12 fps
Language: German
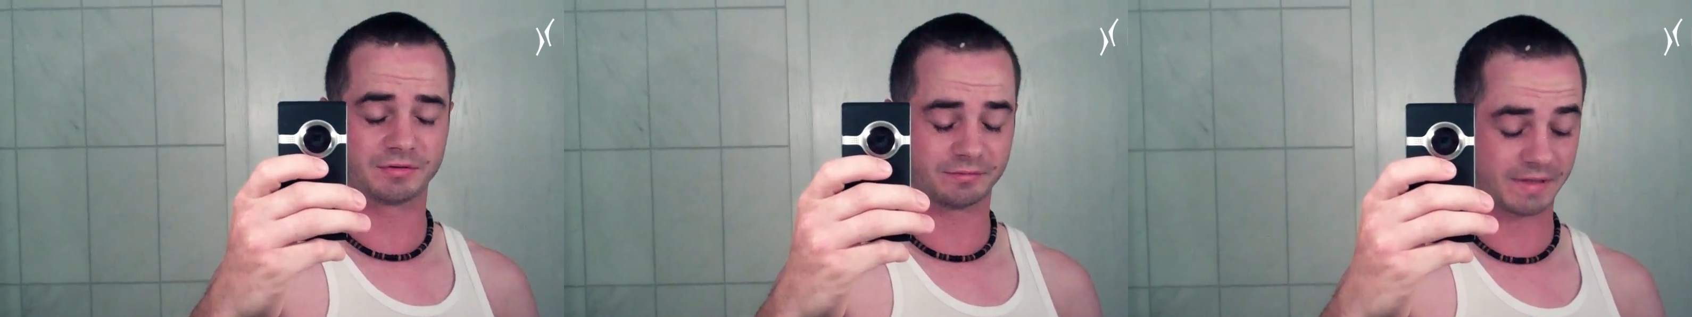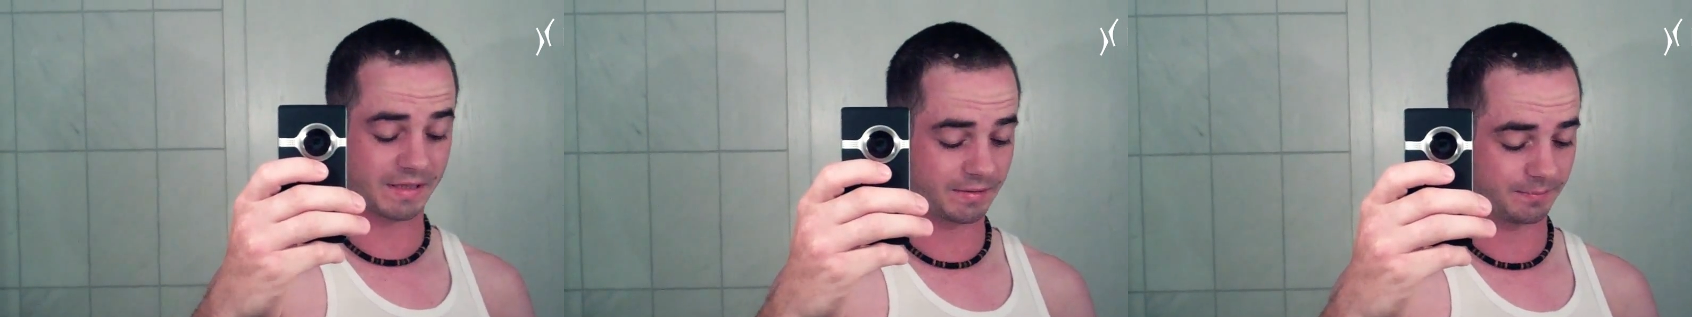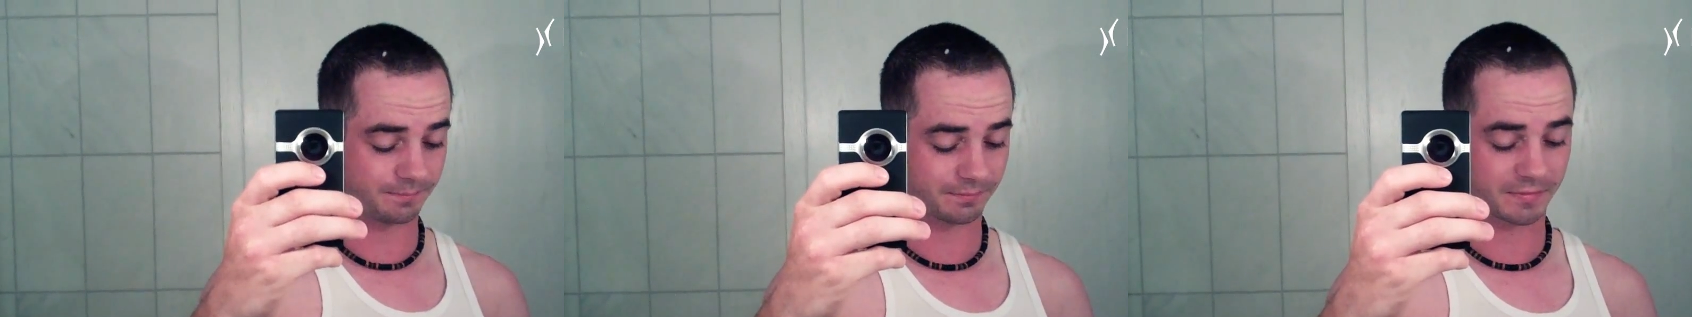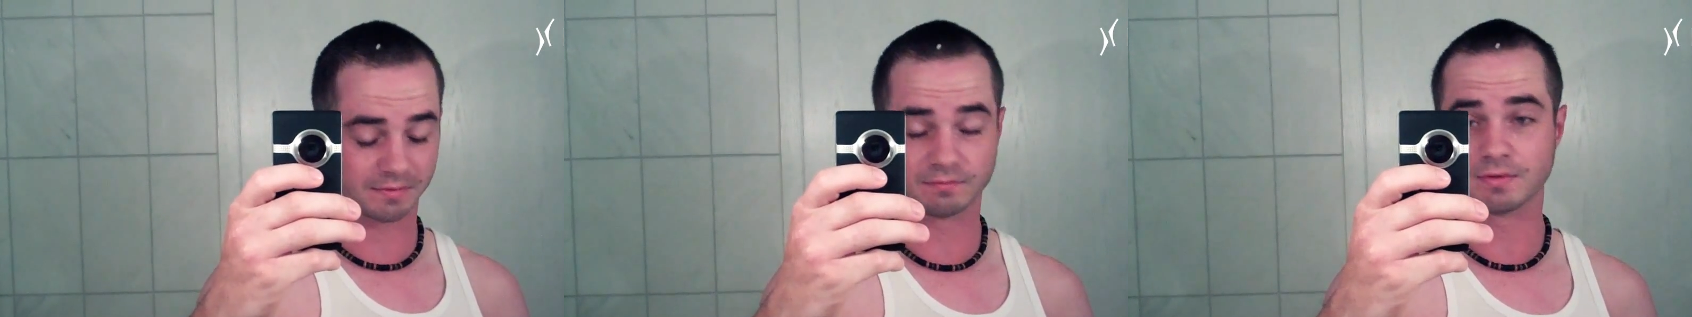soweit.
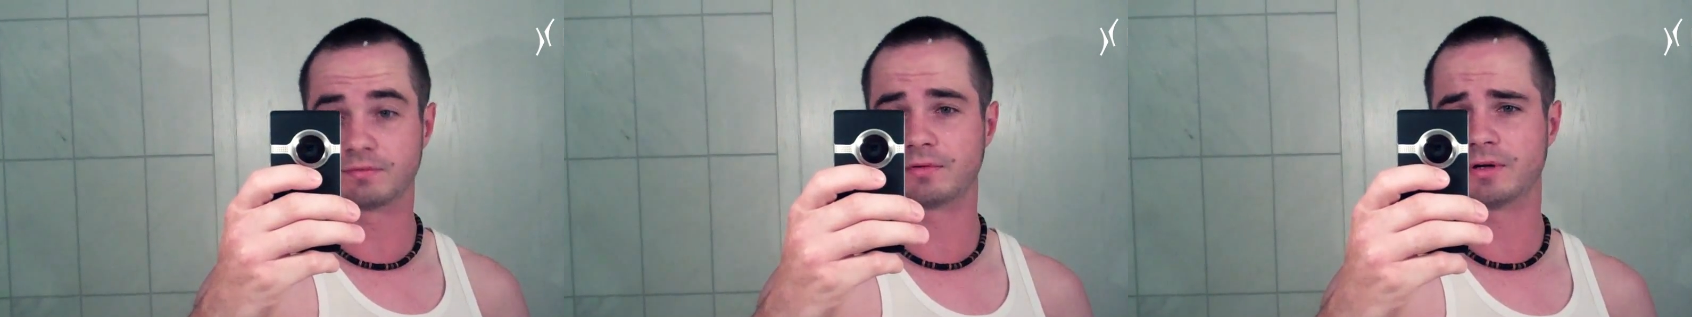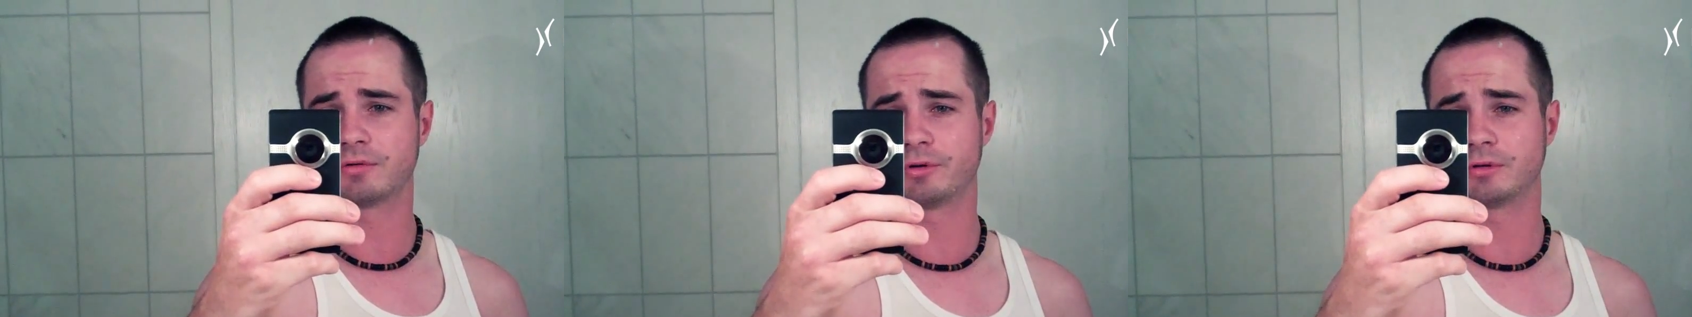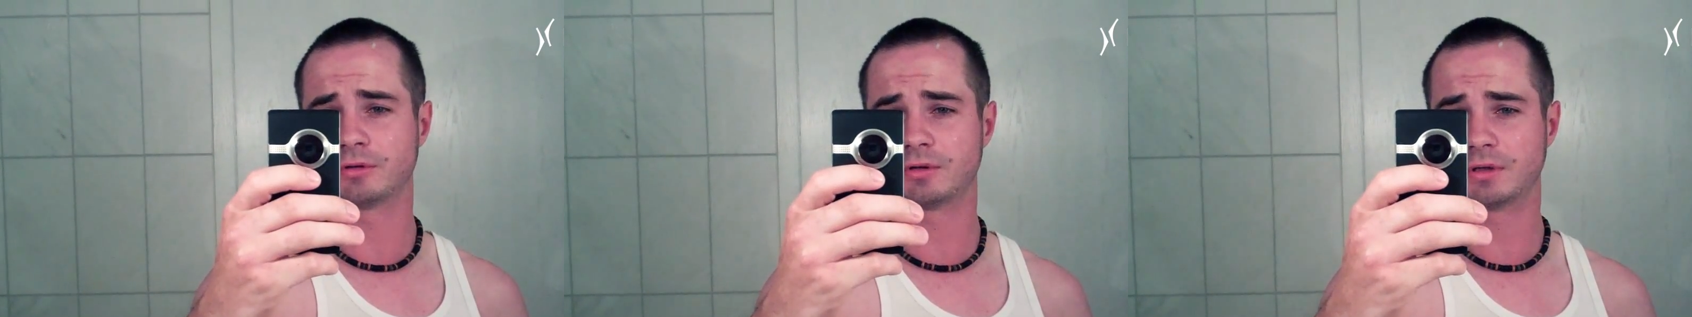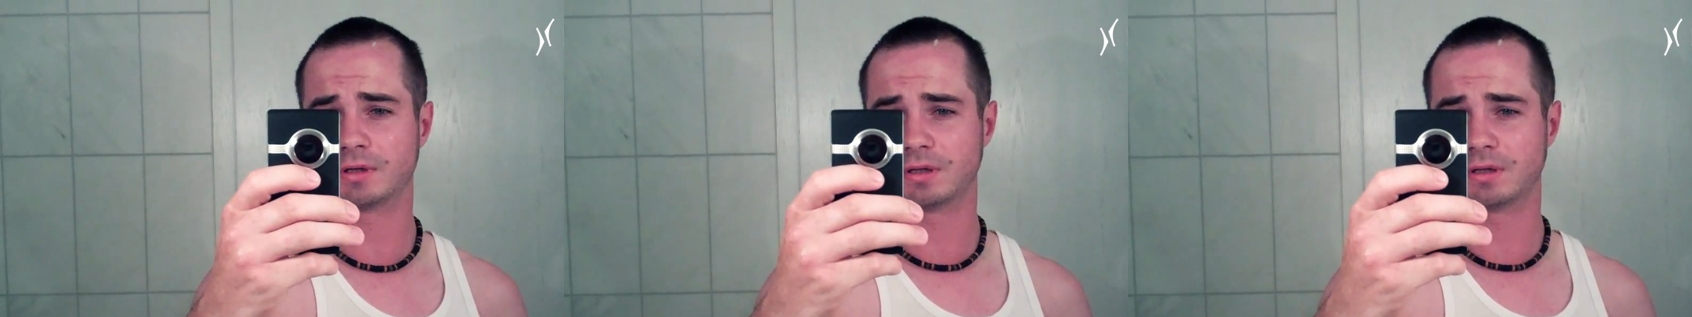Wir fahren heute noch